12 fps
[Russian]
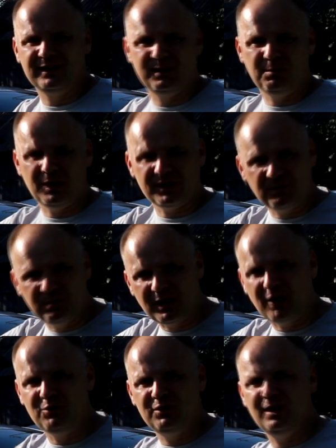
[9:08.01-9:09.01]
из тебя
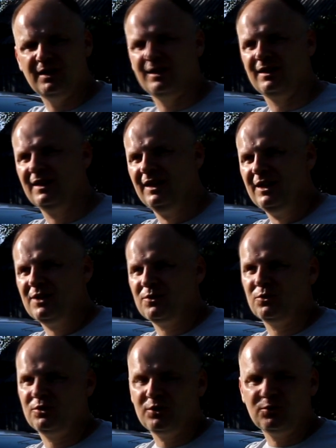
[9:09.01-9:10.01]
забирают деньги.
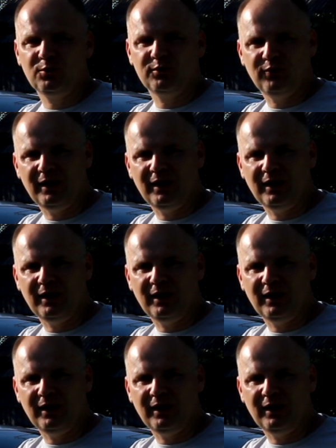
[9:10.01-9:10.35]
Что за износ